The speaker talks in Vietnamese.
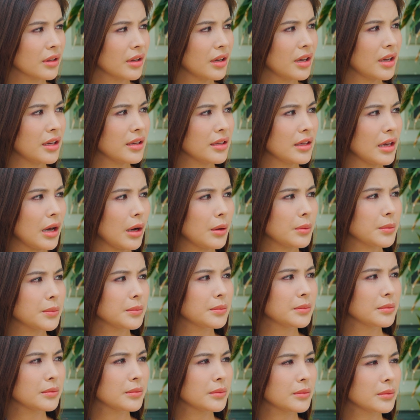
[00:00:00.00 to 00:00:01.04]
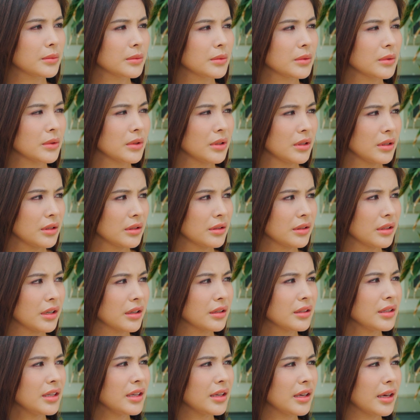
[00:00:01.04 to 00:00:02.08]
Hy vọng
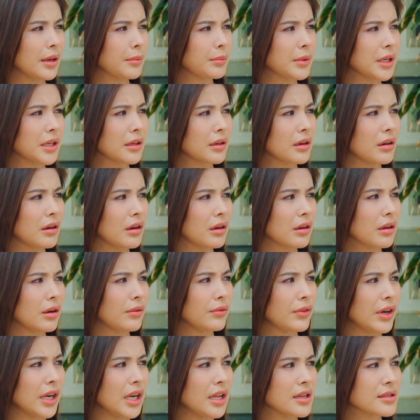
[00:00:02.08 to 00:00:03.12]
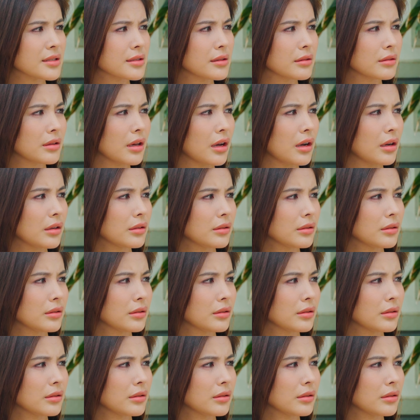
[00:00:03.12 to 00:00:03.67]
những gì em nghi ngờ không phải là sự thật.